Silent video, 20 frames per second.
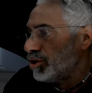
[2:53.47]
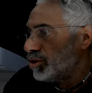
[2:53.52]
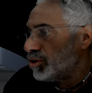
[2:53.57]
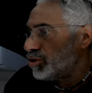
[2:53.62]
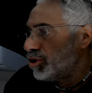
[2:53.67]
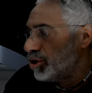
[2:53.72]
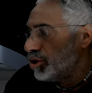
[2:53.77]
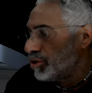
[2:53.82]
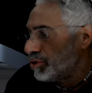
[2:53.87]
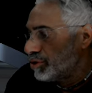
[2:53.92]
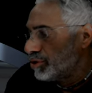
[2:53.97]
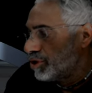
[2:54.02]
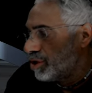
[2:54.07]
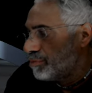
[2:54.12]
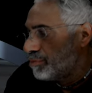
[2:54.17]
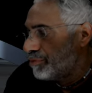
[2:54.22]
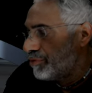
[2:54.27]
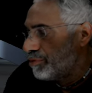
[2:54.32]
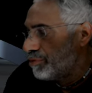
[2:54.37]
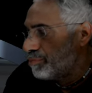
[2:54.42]
Donc, euh,
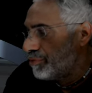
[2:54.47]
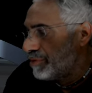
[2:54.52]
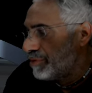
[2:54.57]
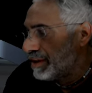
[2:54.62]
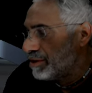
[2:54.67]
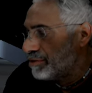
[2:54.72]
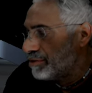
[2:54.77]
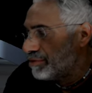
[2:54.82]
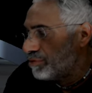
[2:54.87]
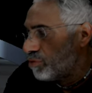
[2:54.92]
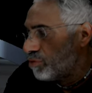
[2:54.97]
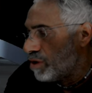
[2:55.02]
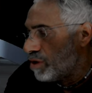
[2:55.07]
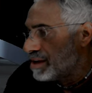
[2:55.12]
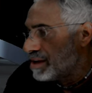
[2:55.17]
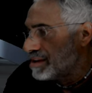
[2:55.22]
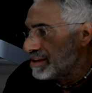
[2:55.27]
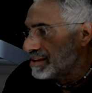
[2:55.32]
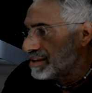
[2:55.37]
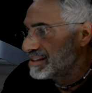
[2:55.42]
comme vous pouvez le
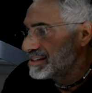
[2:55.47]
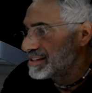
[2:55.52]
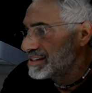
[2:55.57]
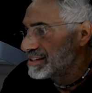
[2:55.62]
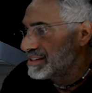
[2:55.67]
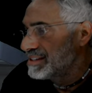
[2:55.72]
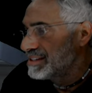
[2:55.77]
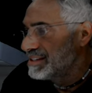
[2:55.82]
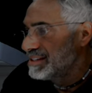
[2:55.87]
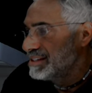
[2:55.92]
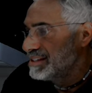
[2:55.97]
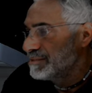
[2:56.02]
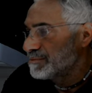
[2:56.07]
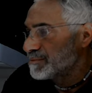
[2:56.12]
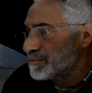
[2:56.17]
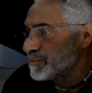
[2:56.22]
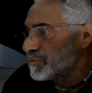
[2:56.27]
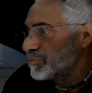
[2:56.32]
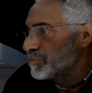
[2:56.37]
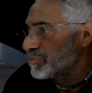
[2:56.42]
voir
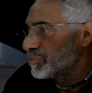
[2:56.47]
ici,